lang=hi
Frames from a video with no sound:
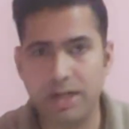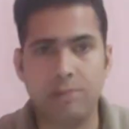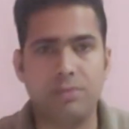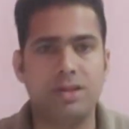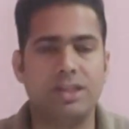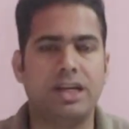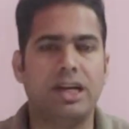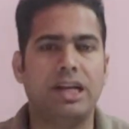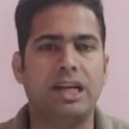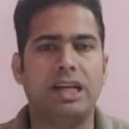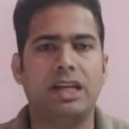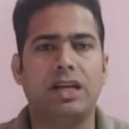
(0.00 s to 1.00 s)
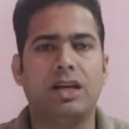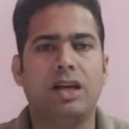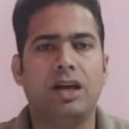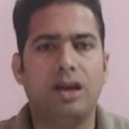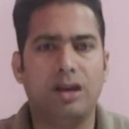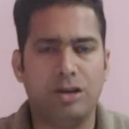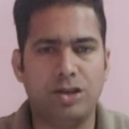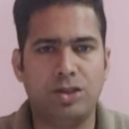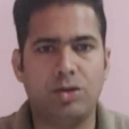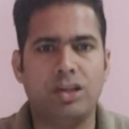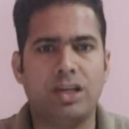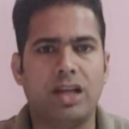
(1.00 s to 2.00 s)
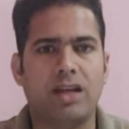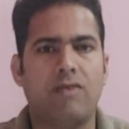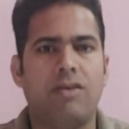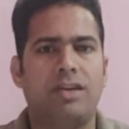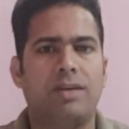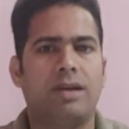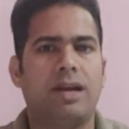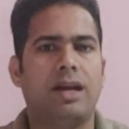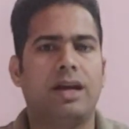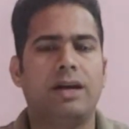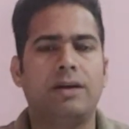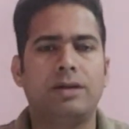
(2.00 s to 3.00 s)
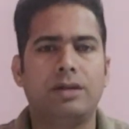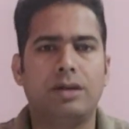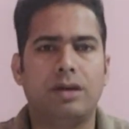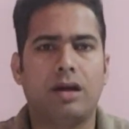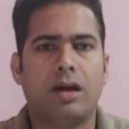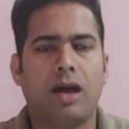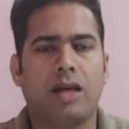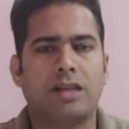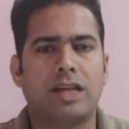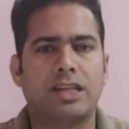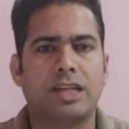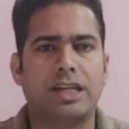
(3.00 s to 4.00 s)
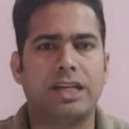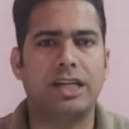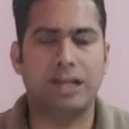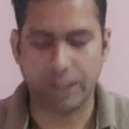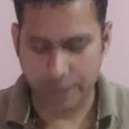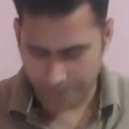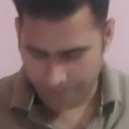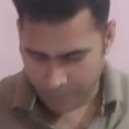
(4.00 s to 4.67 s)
मैंने अपनी चेयर ले ली है स्टूल ज़्यादा कंफर्टेबल रहेगा एक्सरसाइज करने के लिए